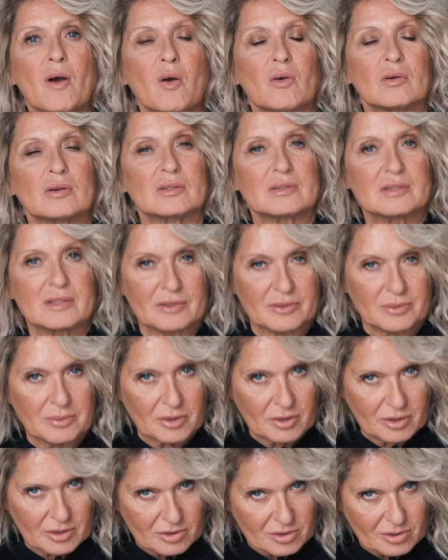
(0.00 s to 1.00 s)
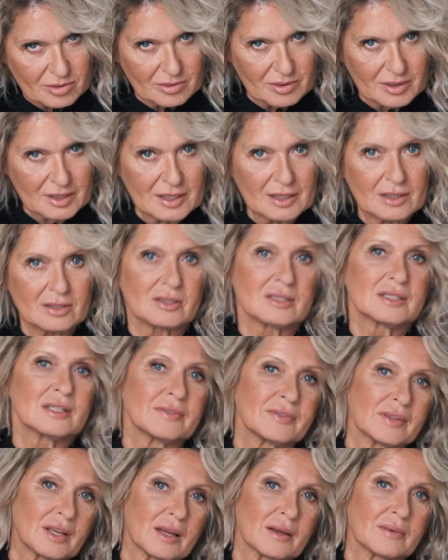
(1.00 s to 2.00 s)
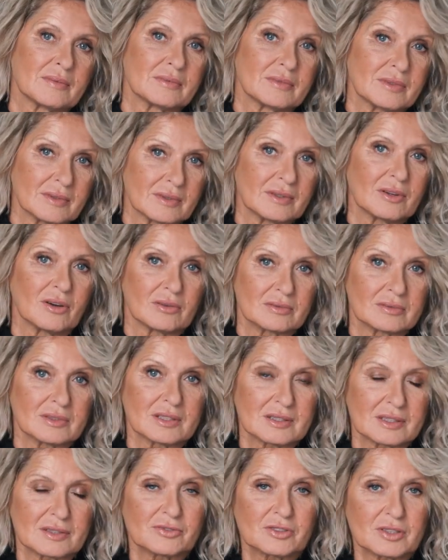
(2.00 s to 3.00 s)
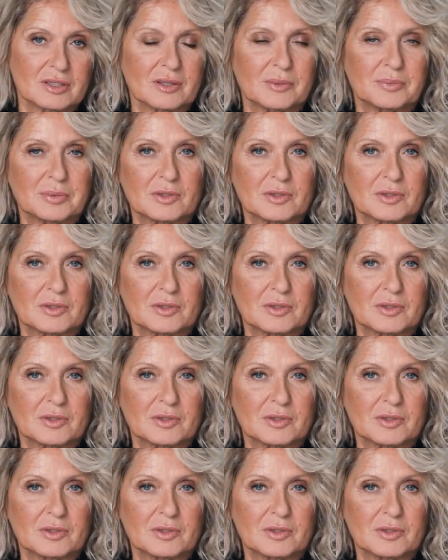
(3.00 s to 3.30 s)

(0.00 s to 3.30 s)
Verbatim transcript: Po urodzeniu mojej córki to stawiałam ją na zawsze na